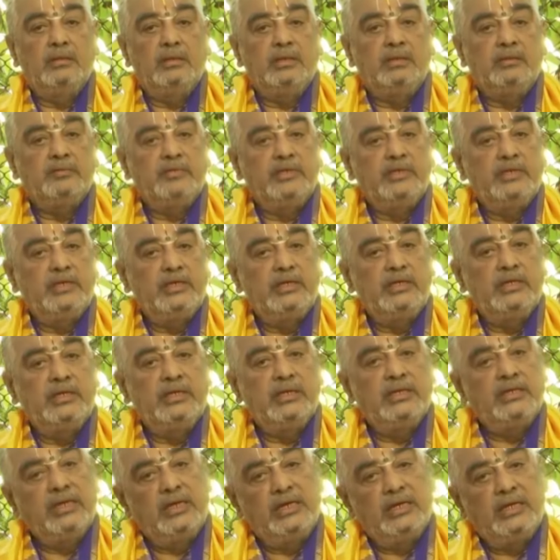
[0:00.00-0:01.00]
కాబట్టి
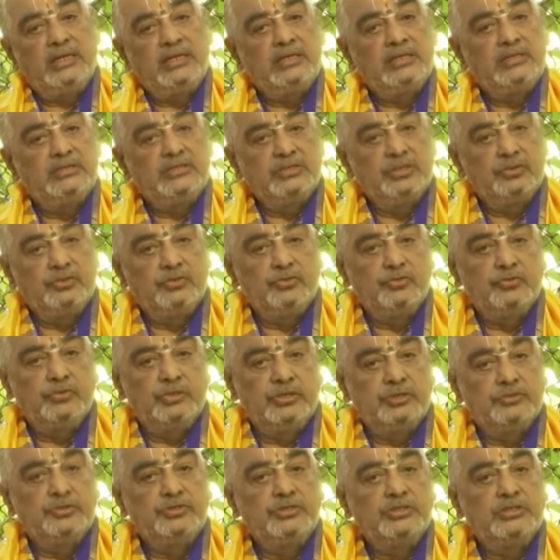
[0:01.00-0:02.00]
అది అలాగే
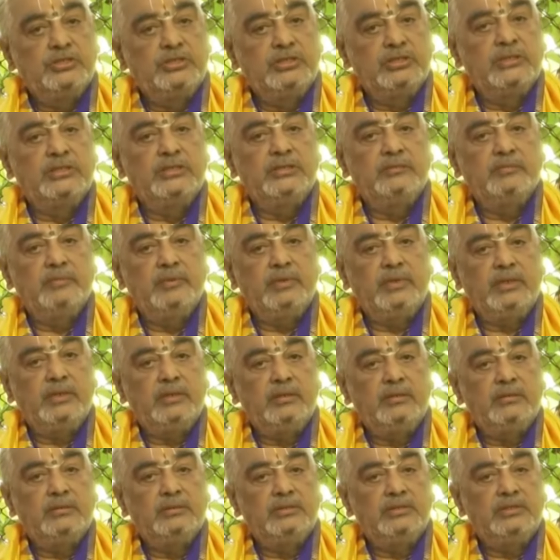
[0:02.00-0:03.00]
జరుగుతూనే వచ్చింది
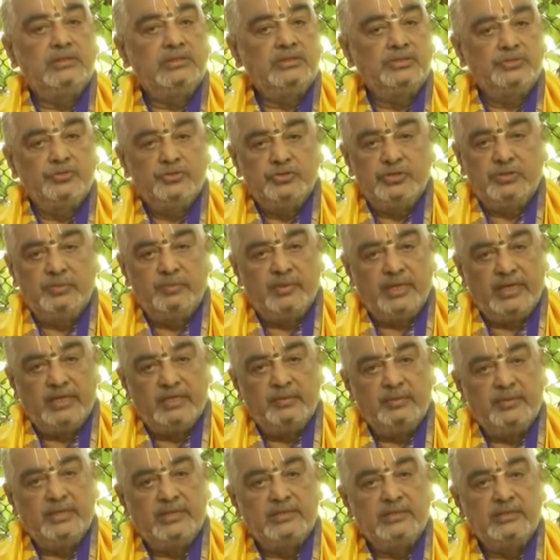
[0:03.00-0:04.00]
నేను చూసి
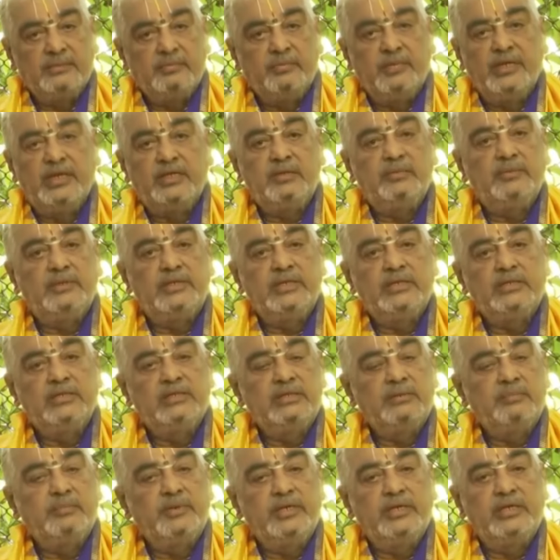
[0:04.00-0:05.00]
బాధపడతాం బాధపడటం
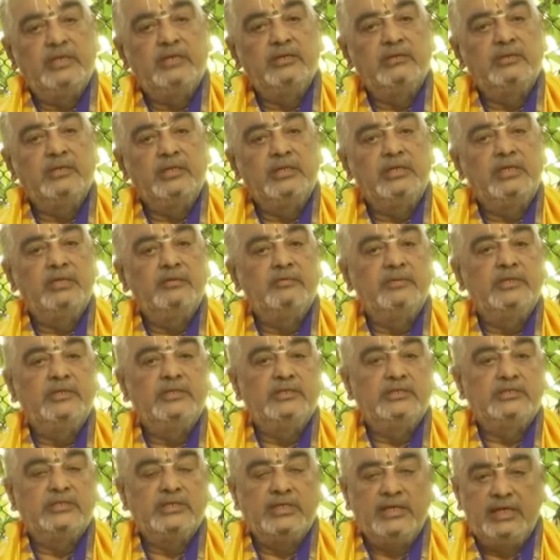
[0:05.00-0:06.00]
తప్ప నేను ఇంకేమీ
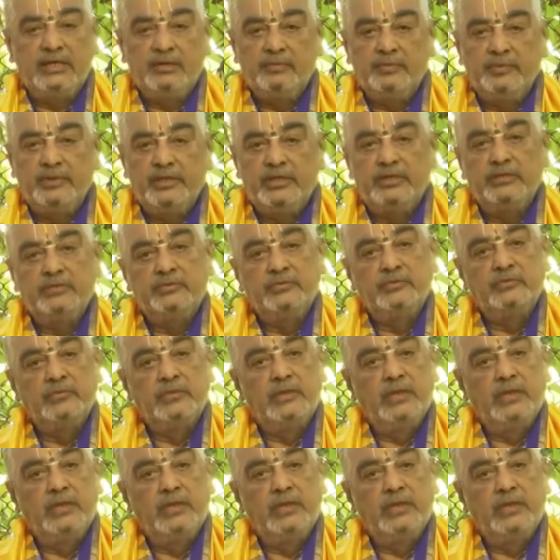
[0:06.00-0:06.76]
చేయలేకపోయాను